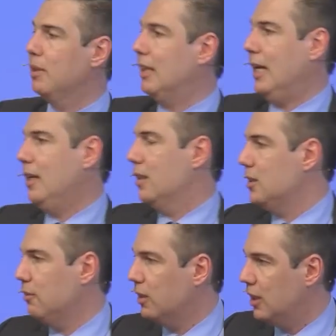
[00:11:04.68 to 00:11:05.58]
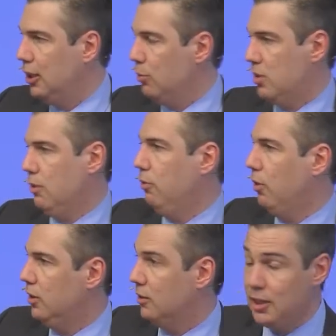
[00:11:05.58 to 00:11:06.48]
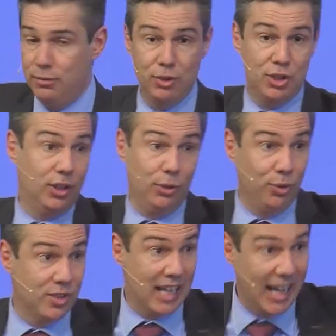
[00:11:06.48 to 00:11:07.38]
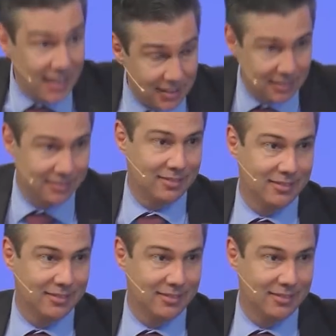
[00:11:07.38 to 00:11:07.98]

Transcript: Bekenner des Evangeliums geworden. Und das wünsche ich uns allen.